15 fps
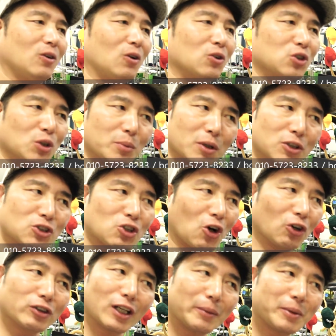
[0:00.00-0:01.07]
어쩌면
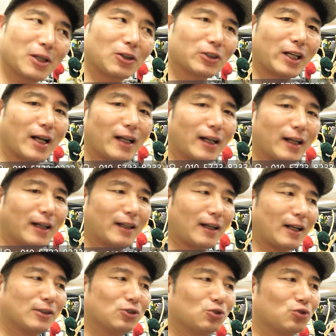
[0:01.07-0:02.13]
정답일
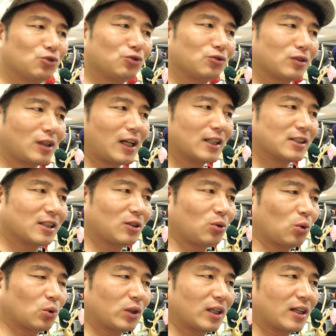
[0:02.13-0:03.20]
거다라는 수준까지
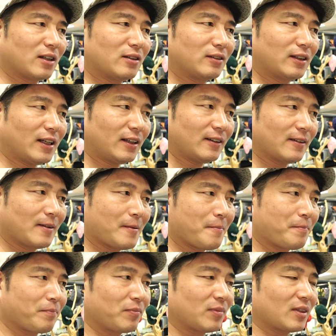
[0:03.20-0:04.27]
도달했는데
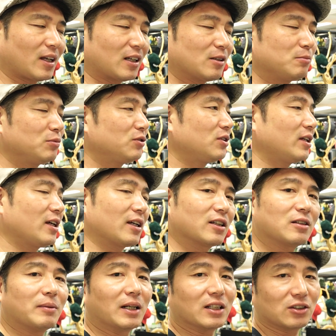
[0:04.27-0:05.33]
다른 분들의
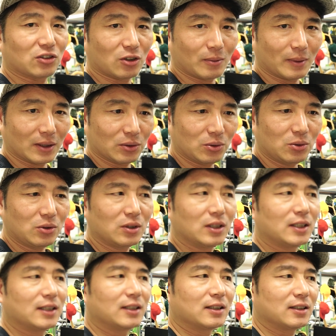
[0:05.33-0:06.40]
얘기를 많이 들어봐도
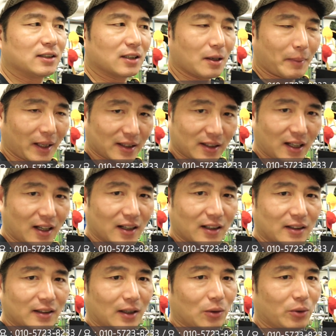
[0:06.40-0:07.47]
그게
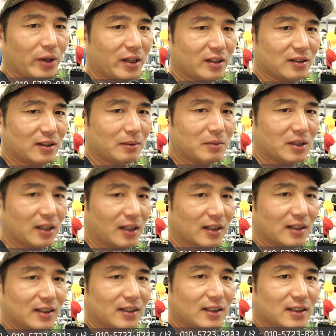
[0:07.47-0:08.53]
맞다라고 얘기를 합니다.
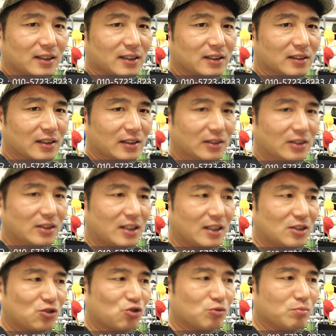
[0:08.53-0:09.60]
그래서
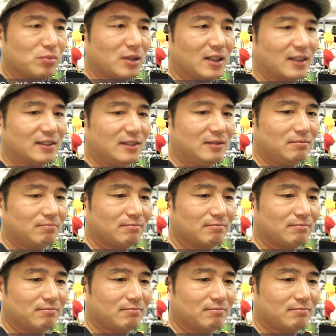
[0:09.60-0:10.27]
제가 준비하는